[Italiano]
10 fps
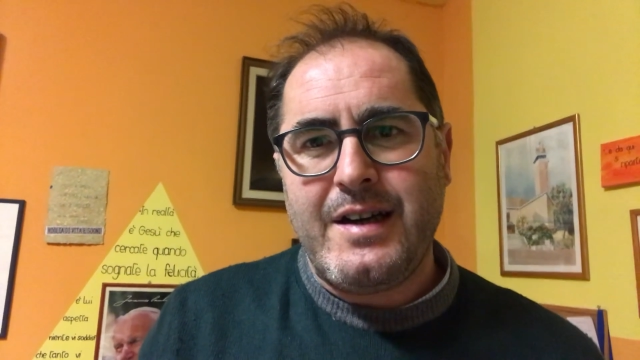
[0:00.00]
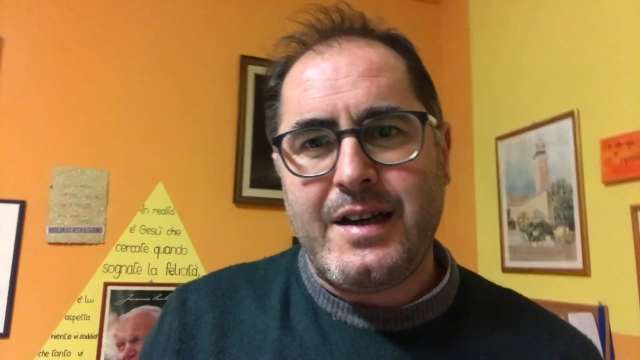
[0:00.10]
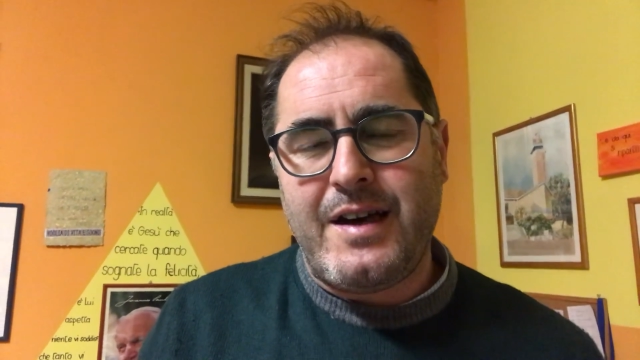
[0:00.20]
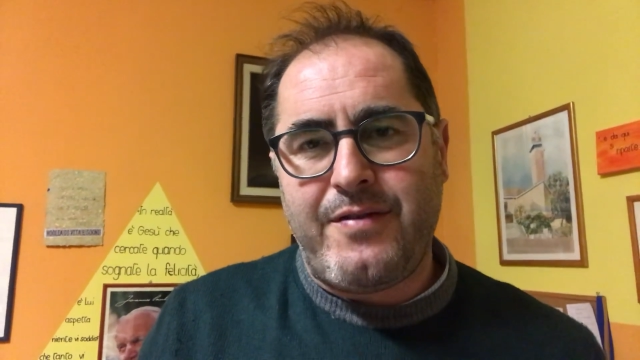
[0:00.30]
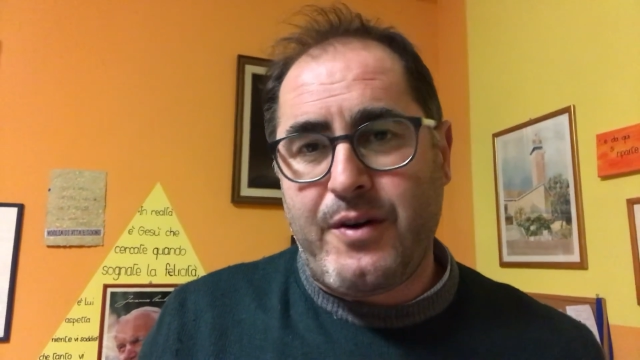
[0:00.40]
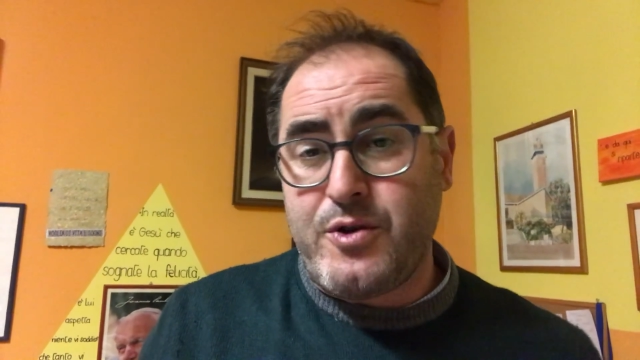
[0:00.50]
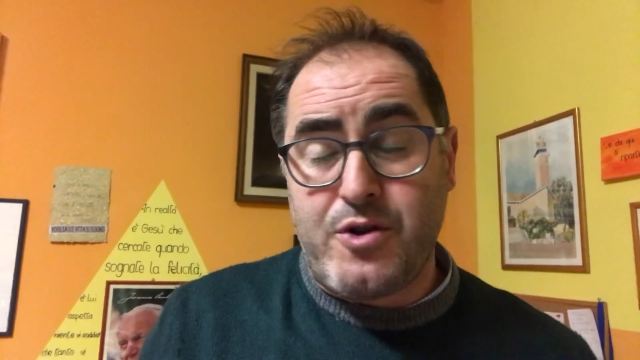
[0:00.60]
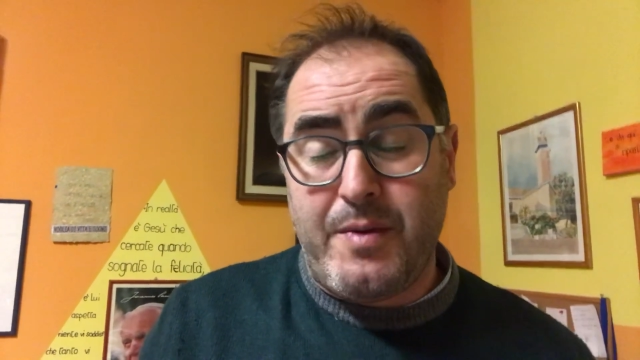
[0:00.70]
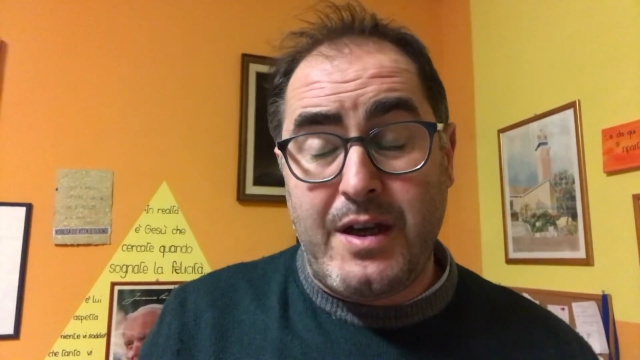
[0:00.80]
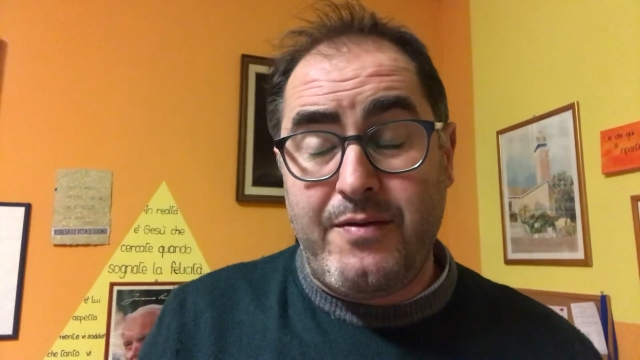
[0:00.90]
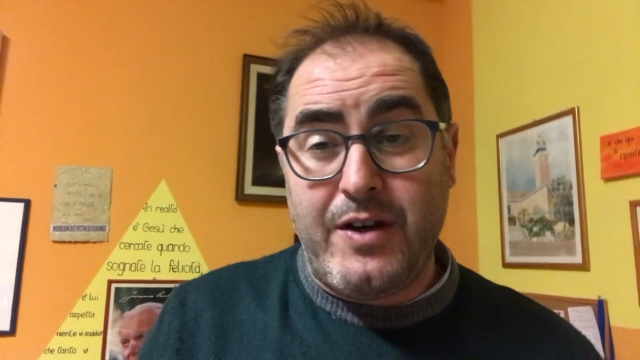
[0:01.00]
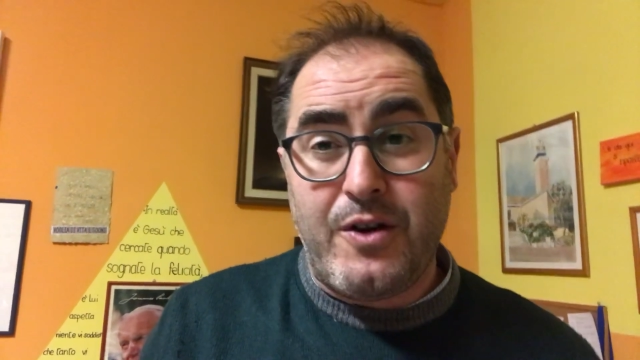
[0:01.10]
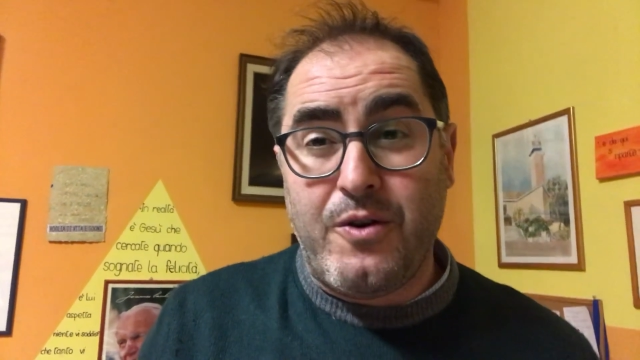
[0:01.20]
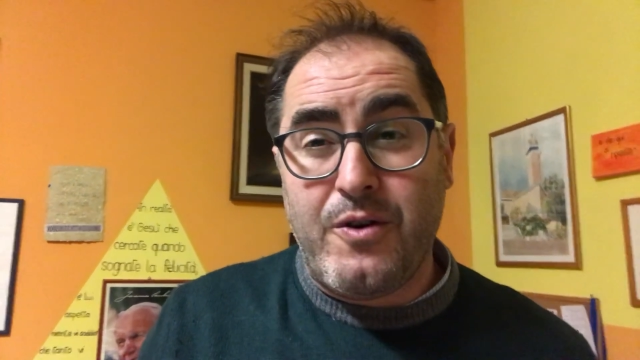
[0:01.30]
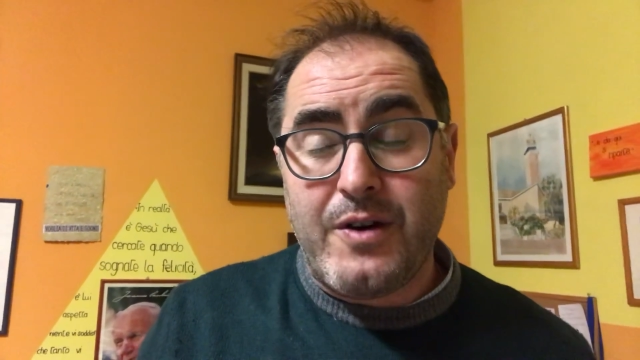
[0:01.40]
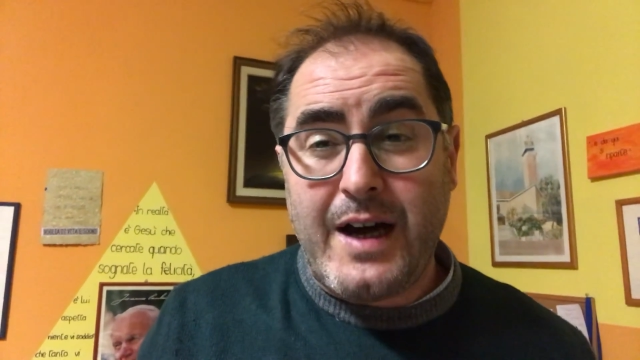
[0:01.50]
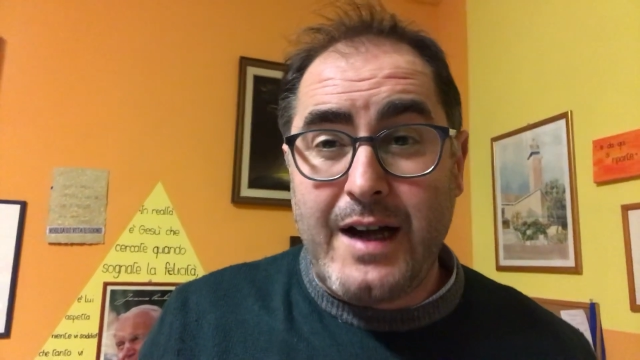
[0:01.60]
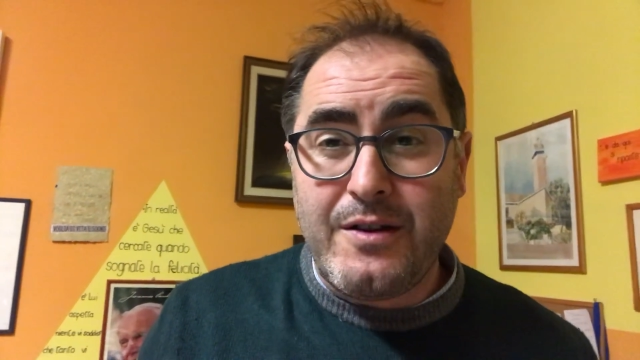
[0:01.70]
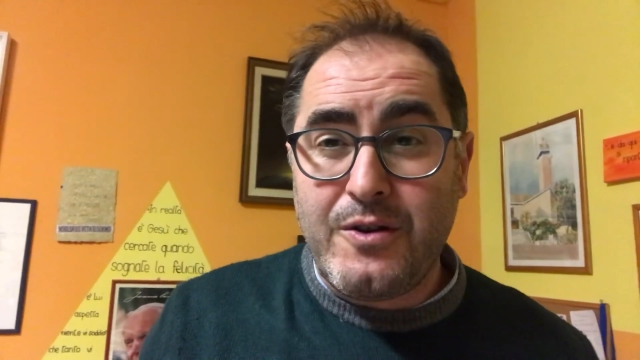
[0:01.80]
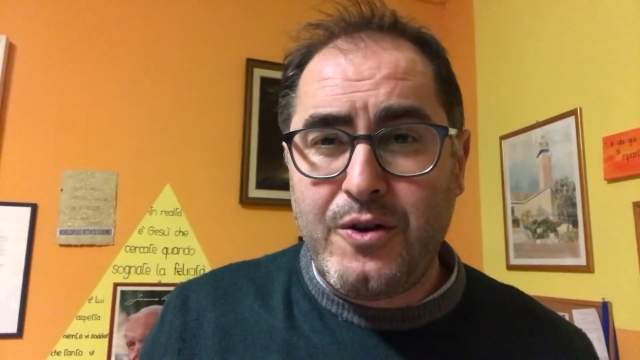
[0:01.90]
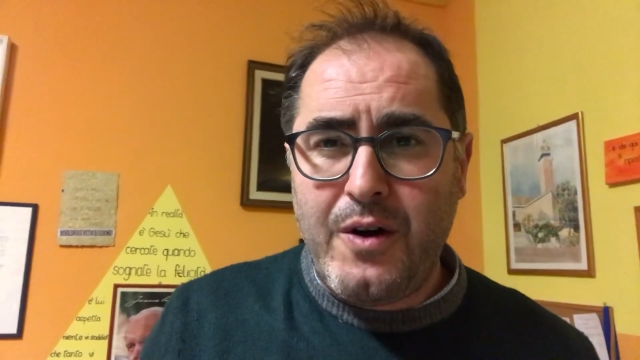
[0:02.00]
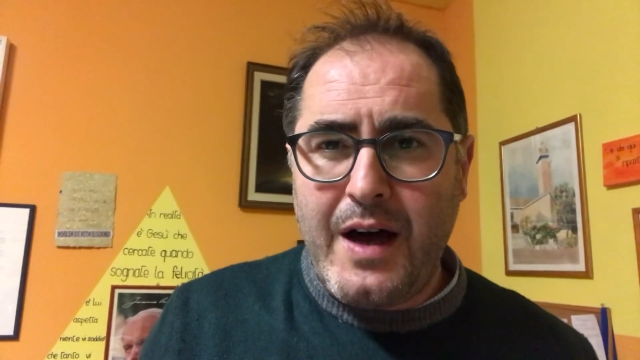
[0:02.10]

che fa questo magnifico canto,